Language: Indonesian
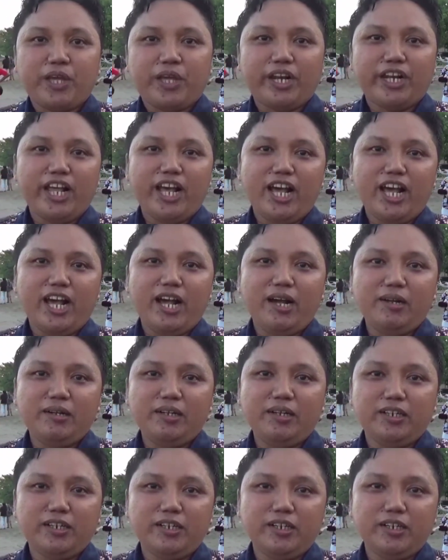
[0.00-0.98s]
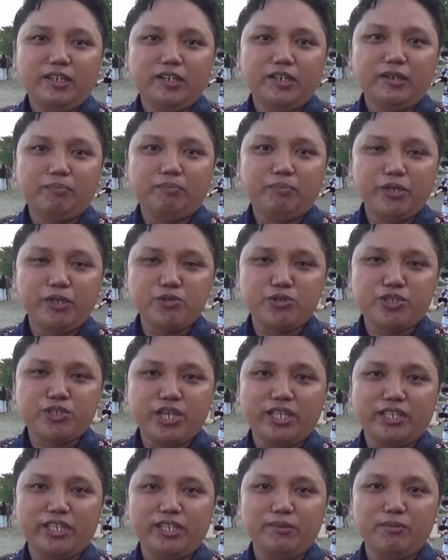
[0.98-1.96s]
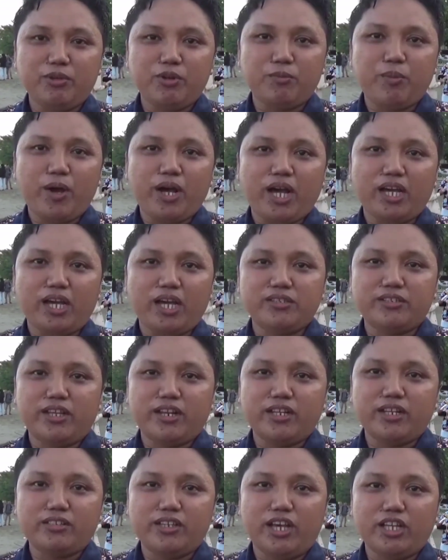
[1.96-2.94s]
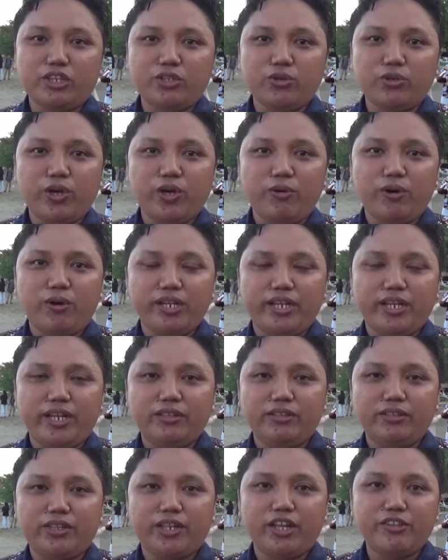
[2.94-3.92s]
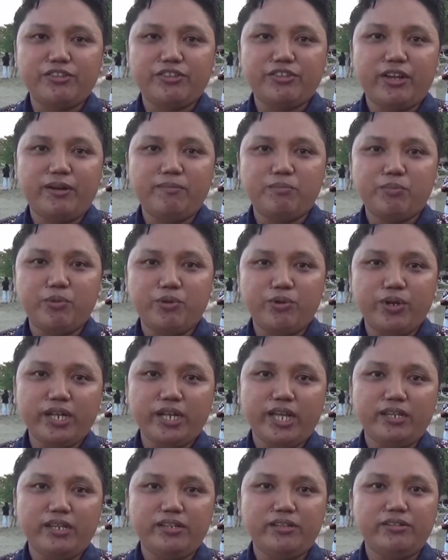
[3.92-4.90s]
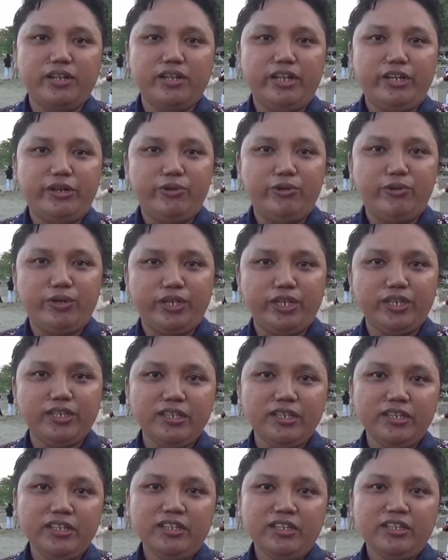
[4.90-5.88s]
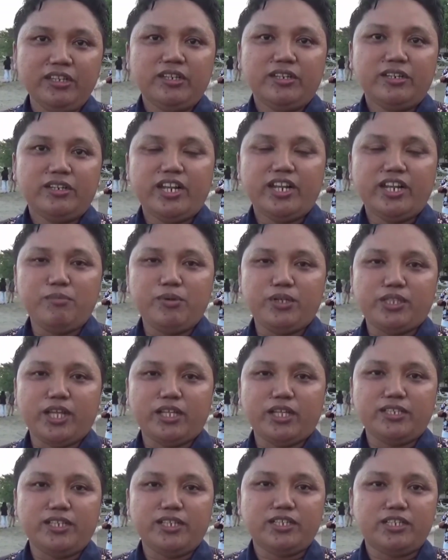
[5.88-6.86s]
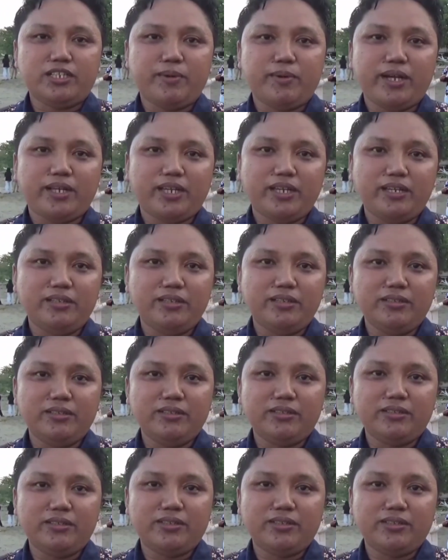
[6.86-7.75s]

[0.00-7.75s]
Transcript: karena uh, penyu saat ini merupakan salah satu hewan yang terancam punah dan dilindungi dan habitatnya semakin